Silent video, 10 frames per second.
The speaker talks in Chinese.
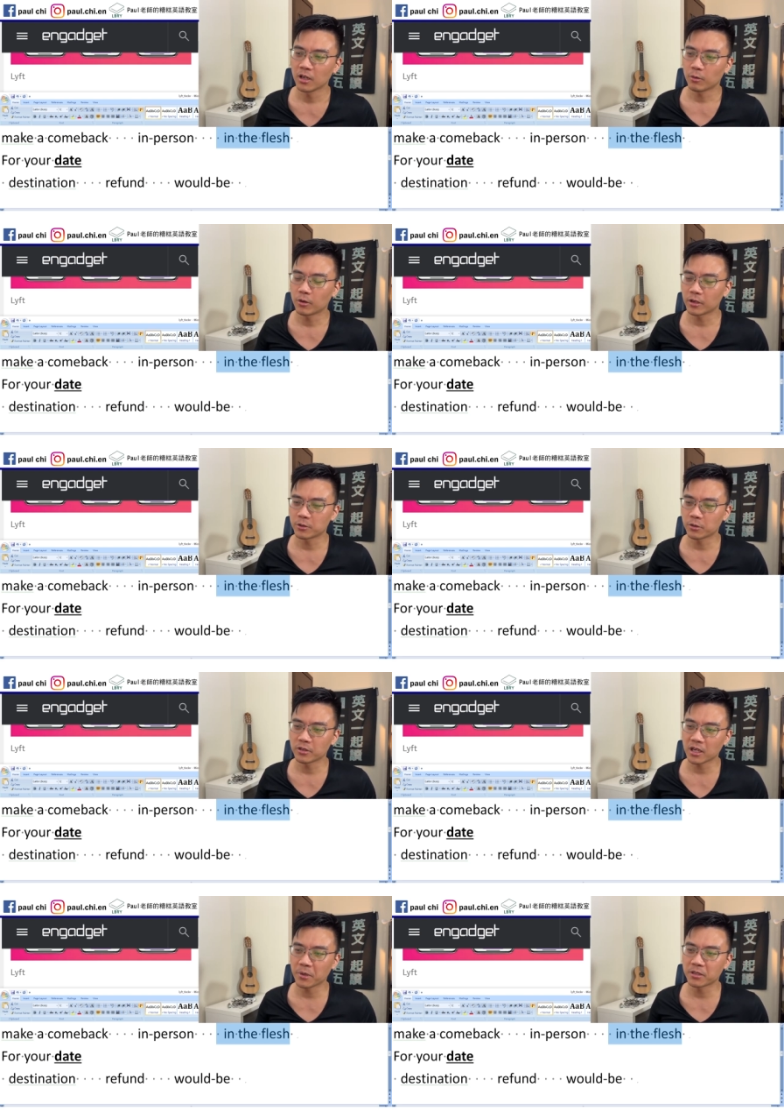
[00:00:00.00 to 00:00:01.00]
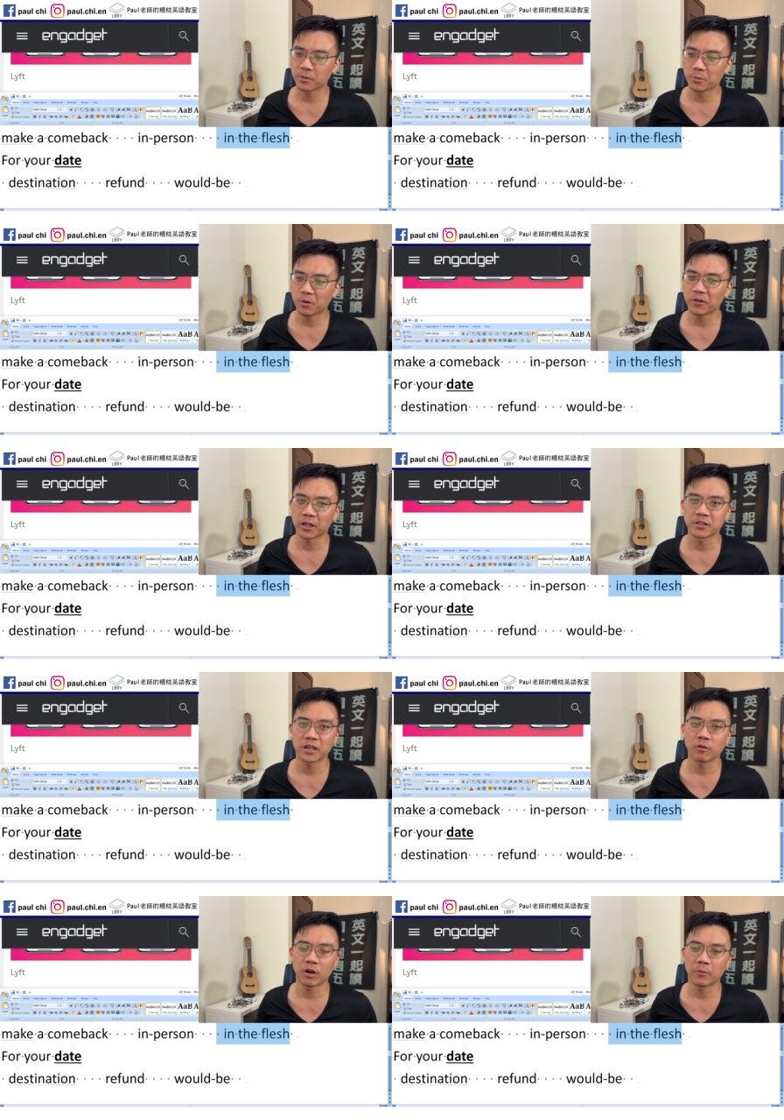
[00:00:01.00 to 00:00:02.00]
我可能就会在他面前模仿他讲
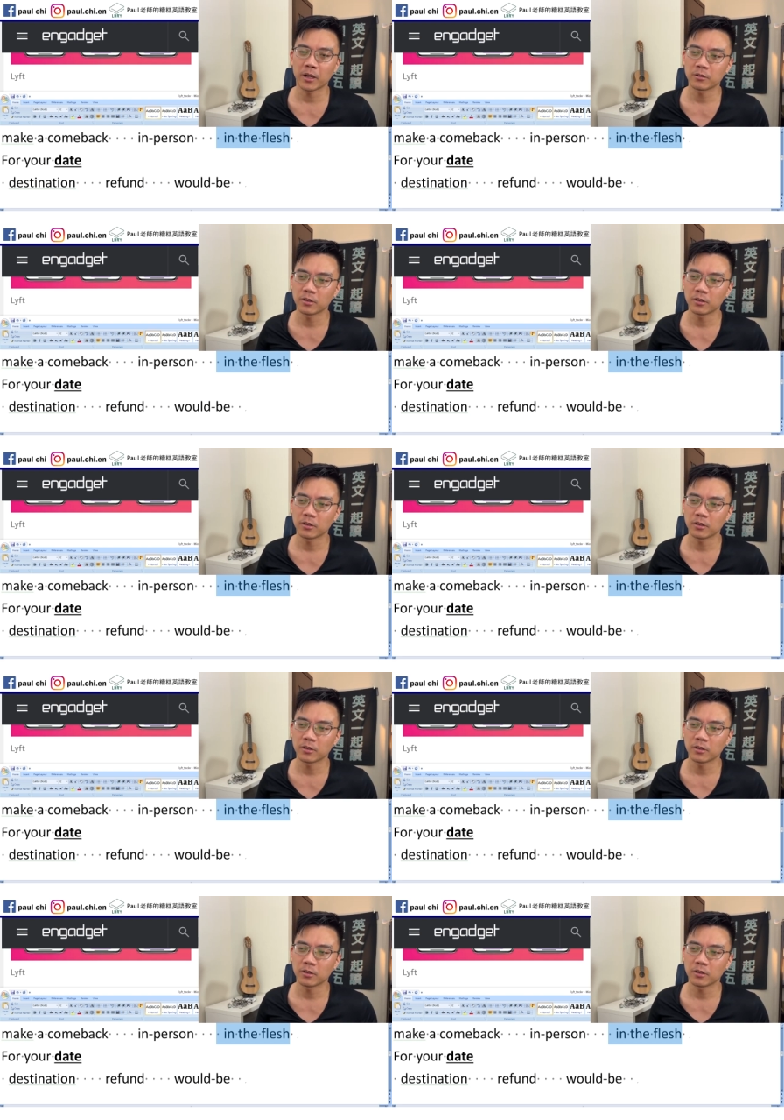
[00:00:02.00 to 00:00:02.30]
话吧。